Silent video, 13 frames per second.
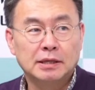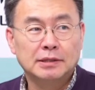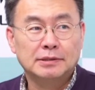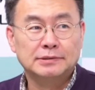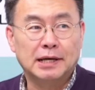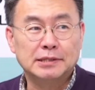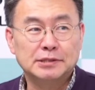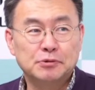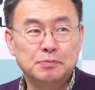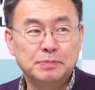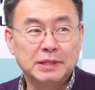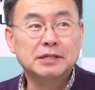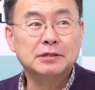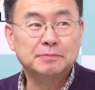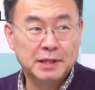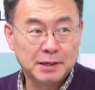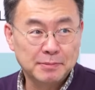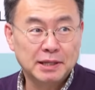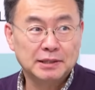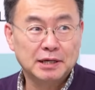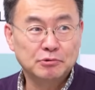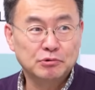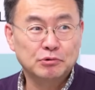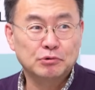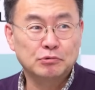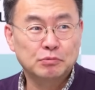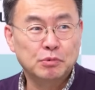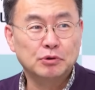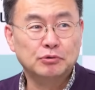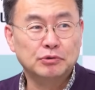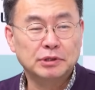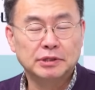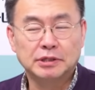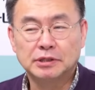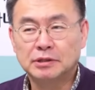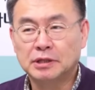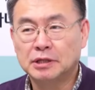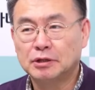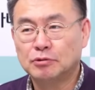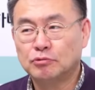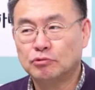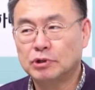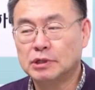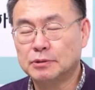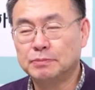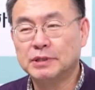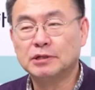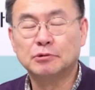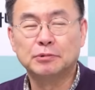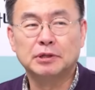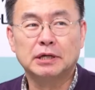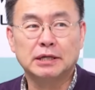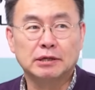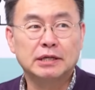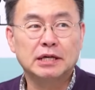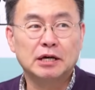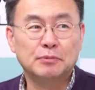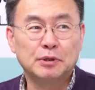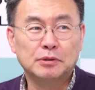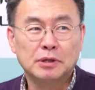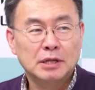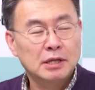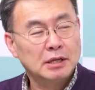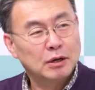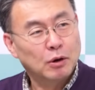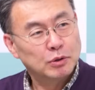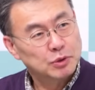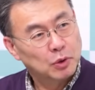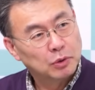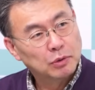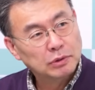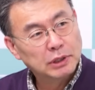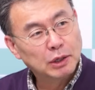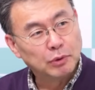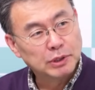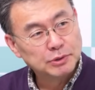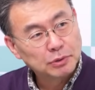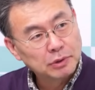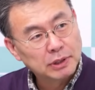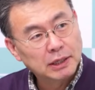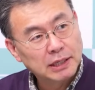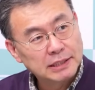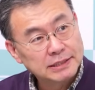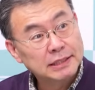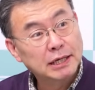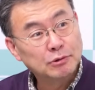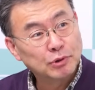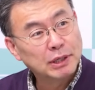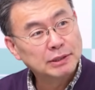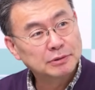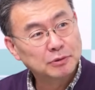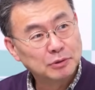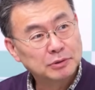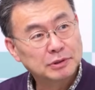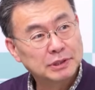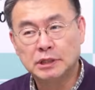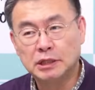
사실 좀 B급 테마라고 음. 볼수 있는 우리가 이제 B급이라 얘기하면 어, 저런 게 왜 저렇게 가지라고 하는 것들이